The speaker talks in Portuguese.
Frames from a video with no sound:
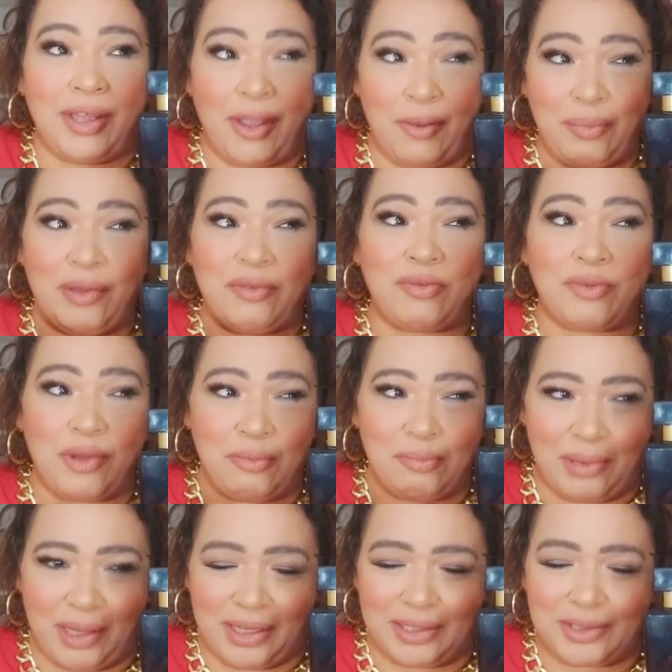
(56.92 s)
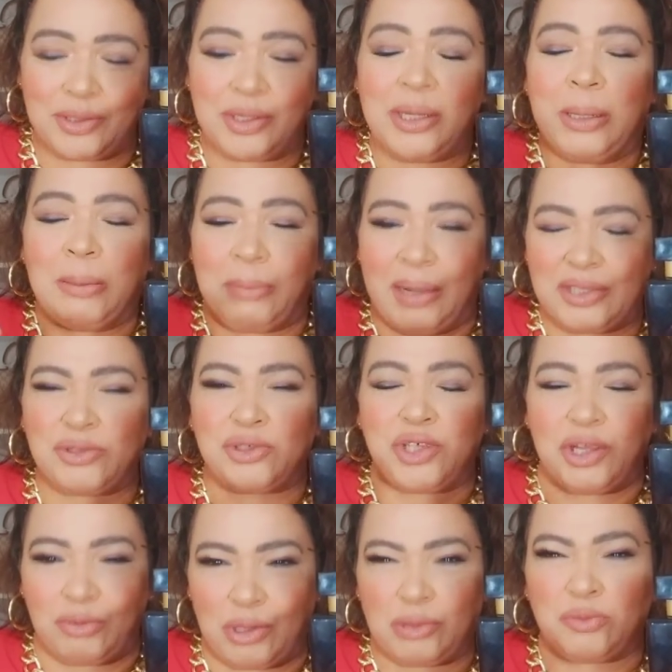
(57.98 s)
é um perfume complexo, mas o
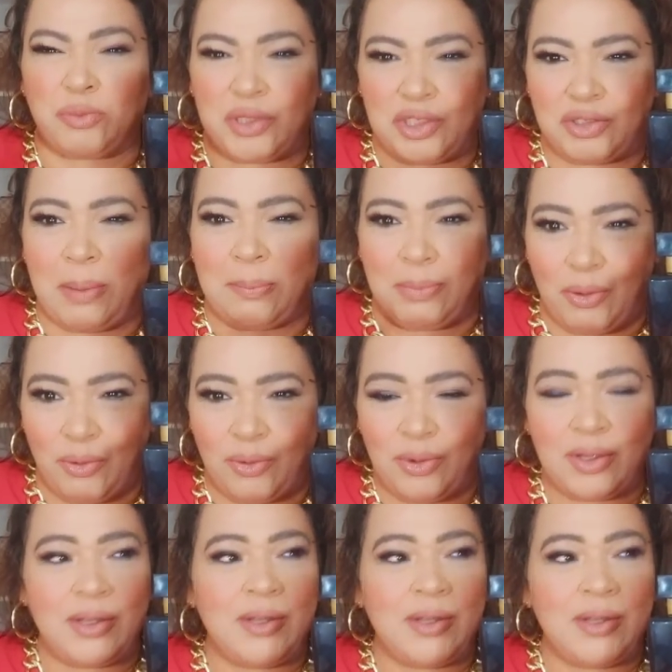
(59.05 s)
cheiro do bicho é bom.